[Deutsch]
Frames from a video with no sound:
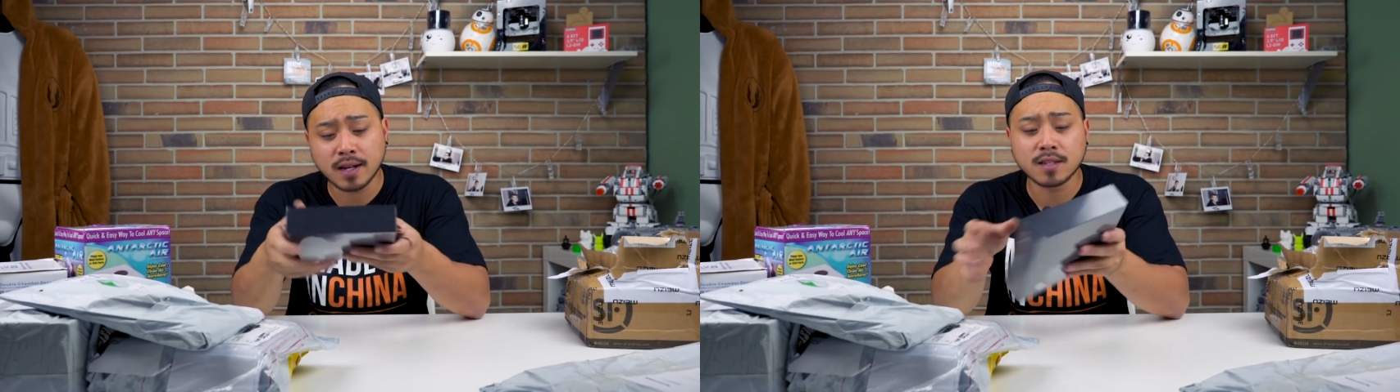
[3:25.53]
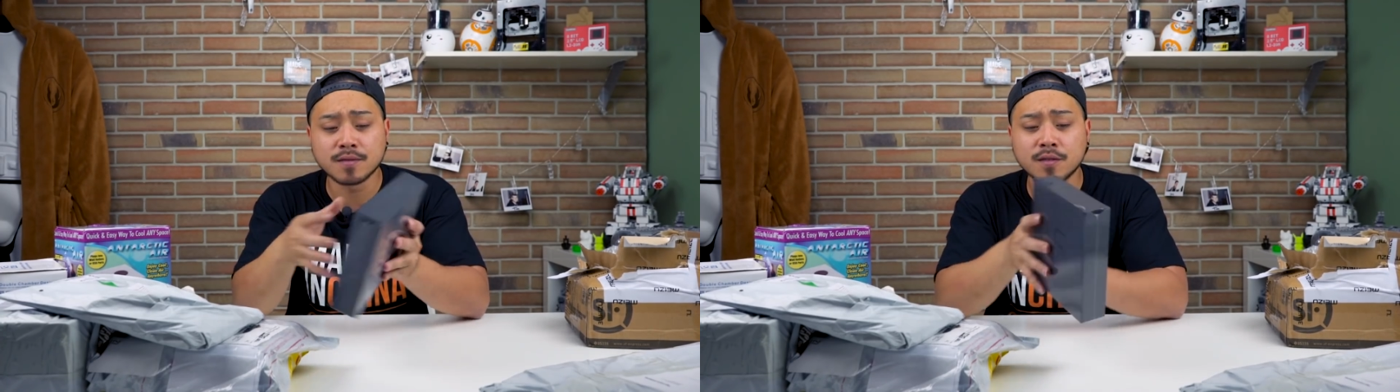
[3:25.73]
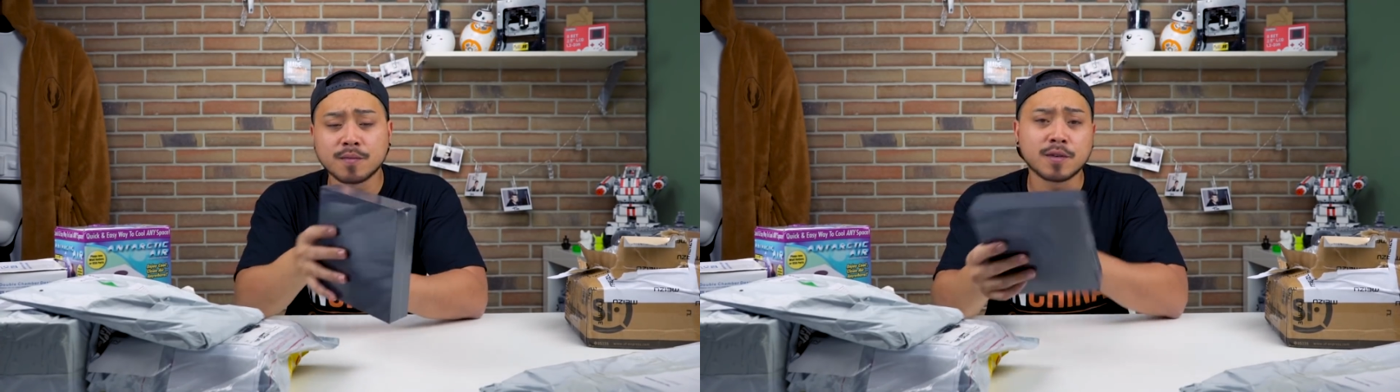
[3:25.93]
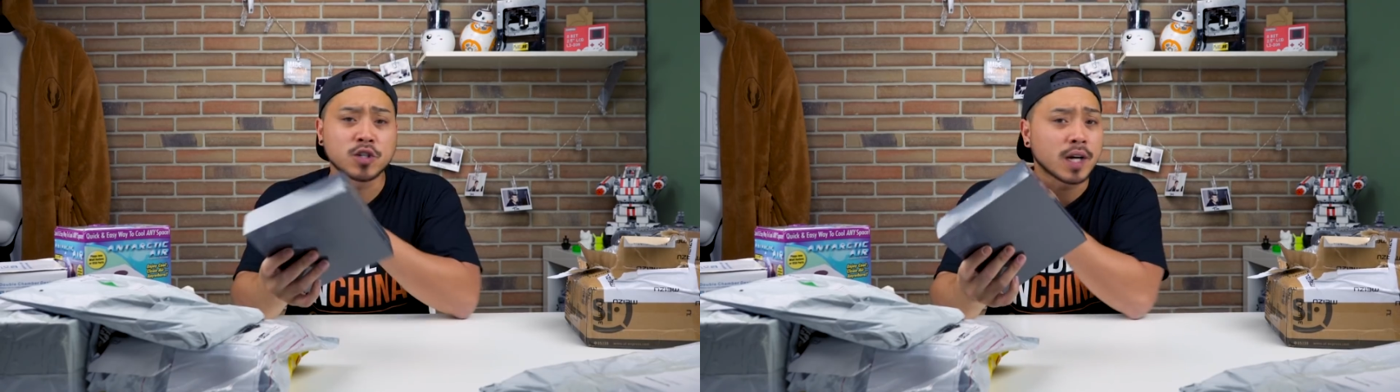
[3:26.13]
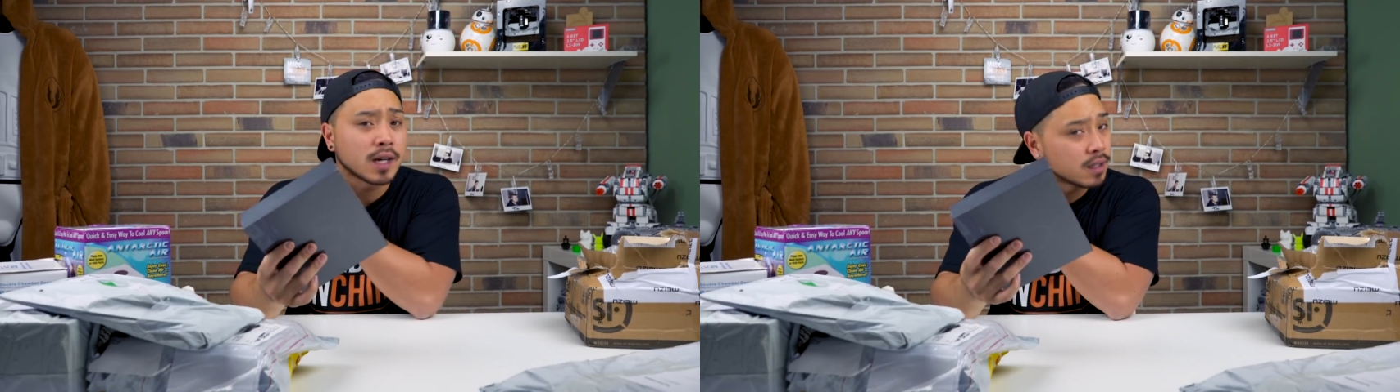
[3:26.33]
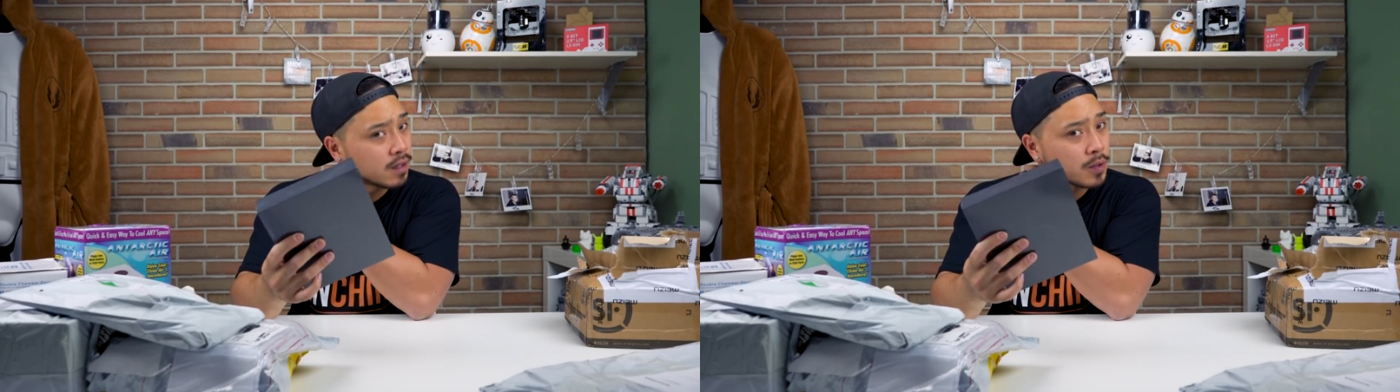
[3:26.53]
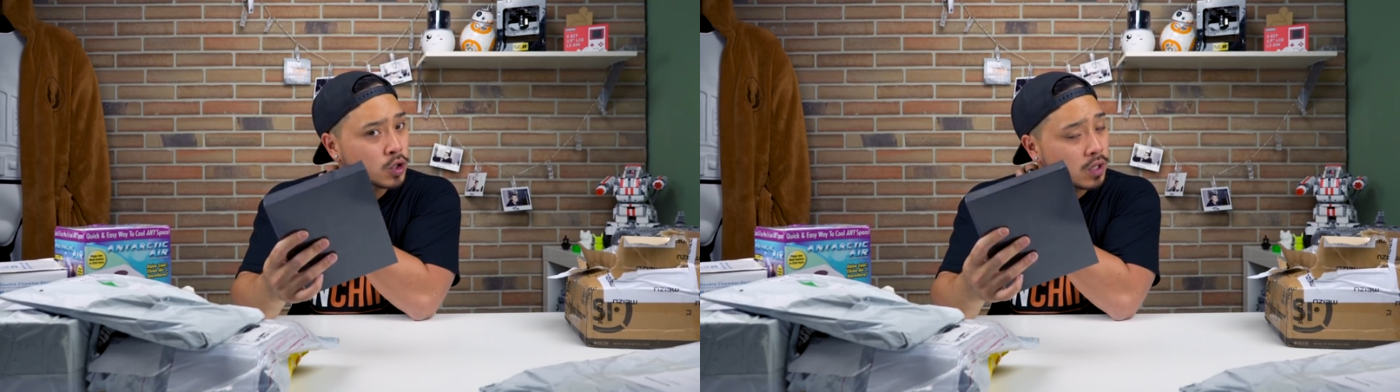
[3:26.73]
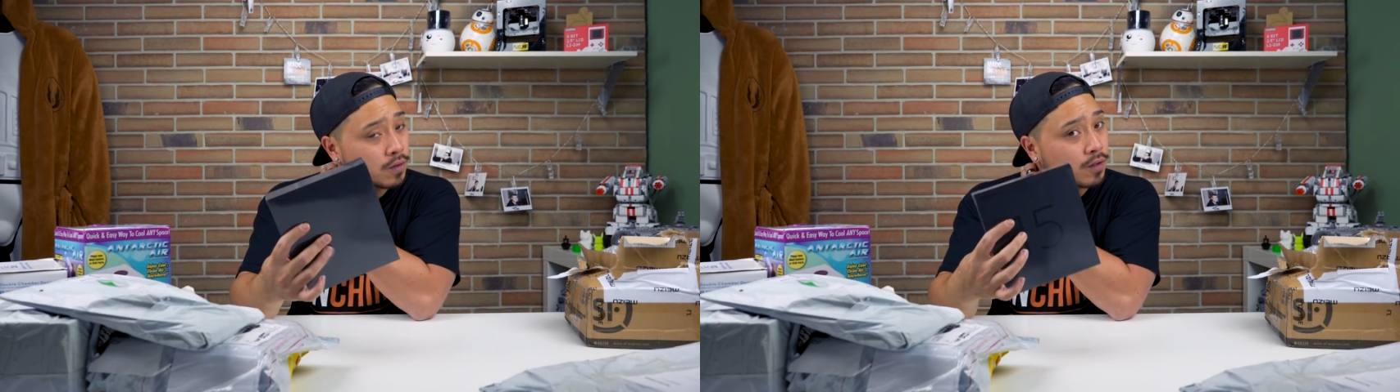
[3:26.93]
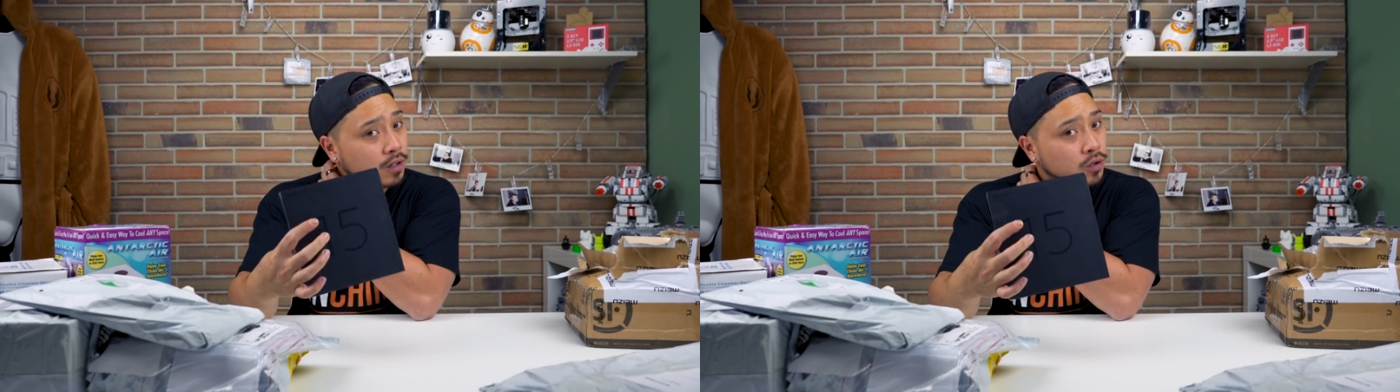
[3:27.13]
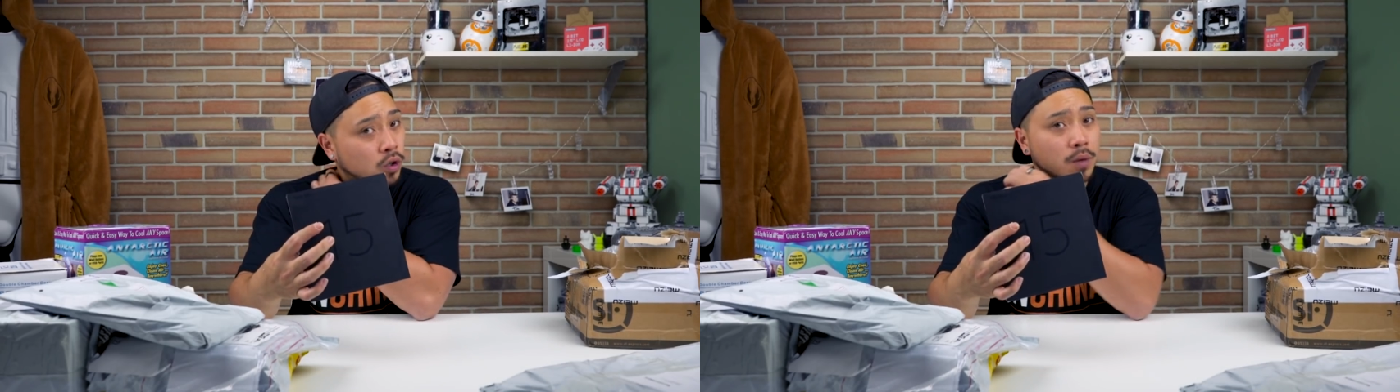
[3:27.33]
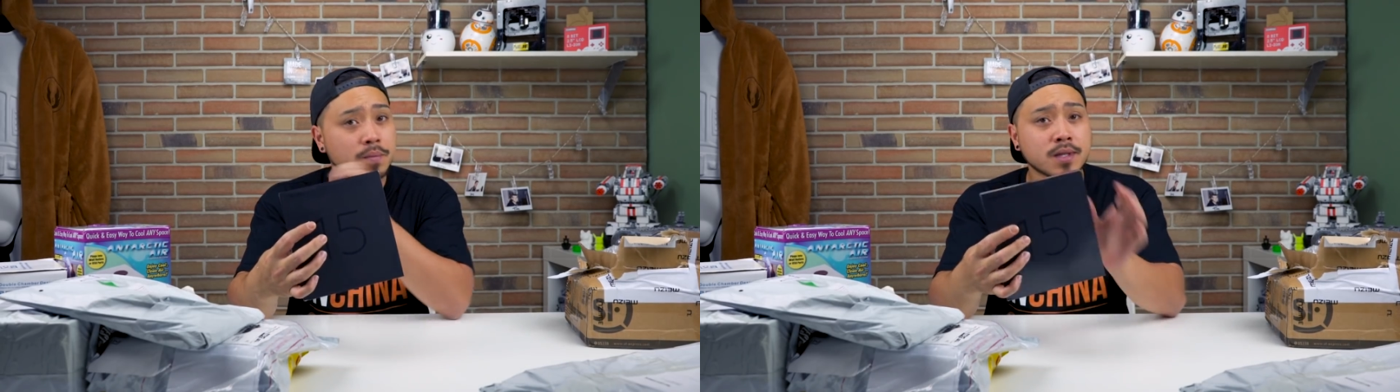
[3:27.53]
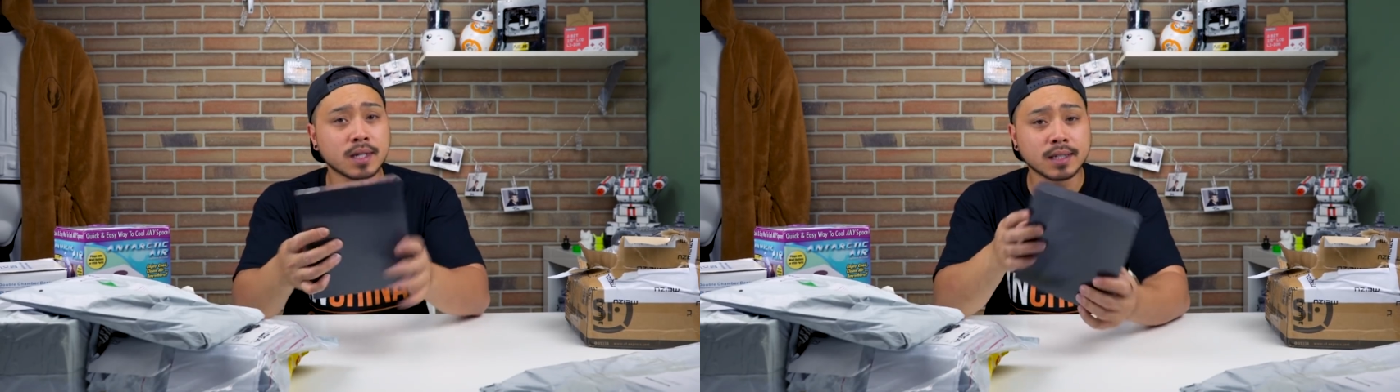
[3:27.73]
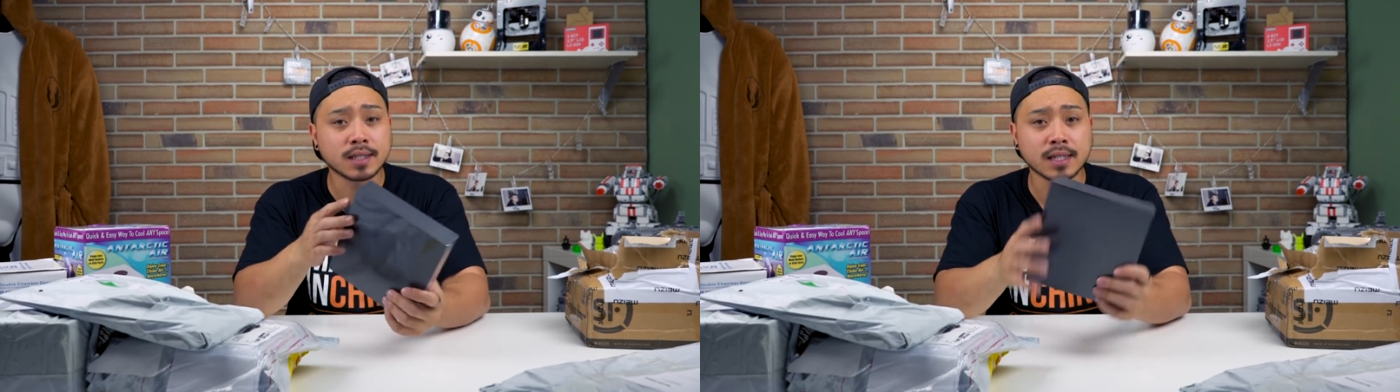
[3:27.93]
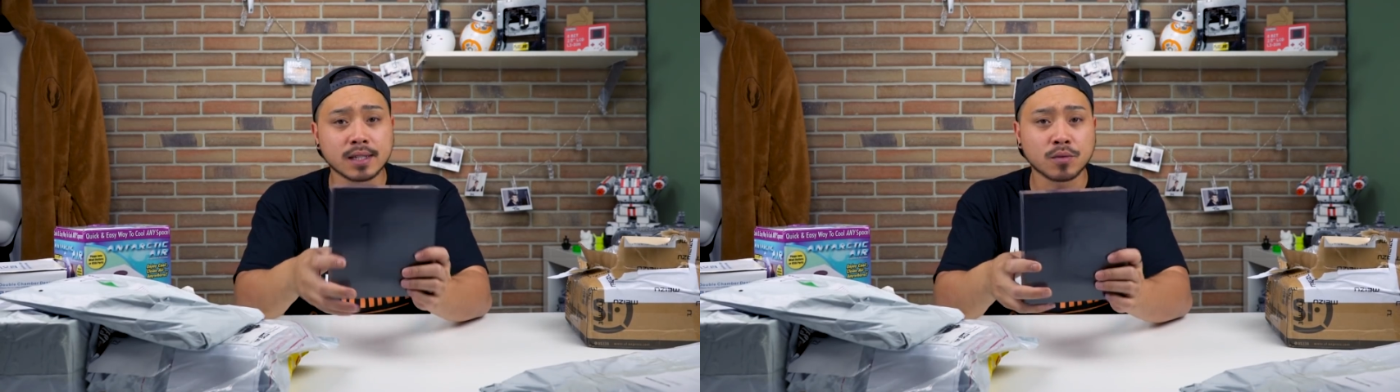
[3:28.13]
Das wird wahrscheinlich die Bestellung von Torben sein, das ist,